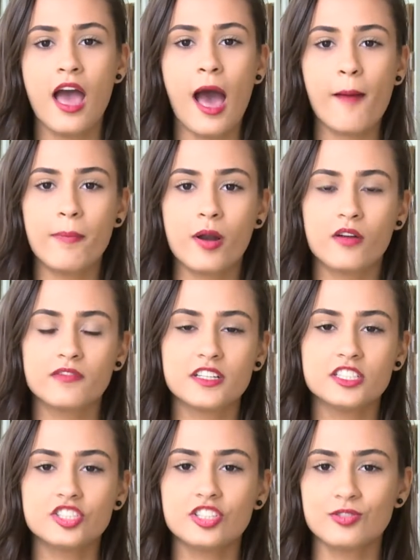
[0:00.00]
a
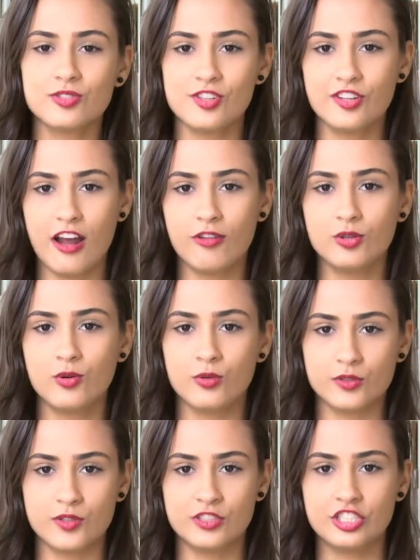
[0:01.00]
prova institucional do
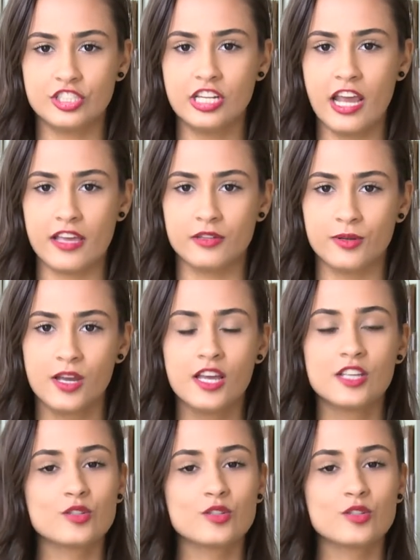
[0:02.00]
curso de Direito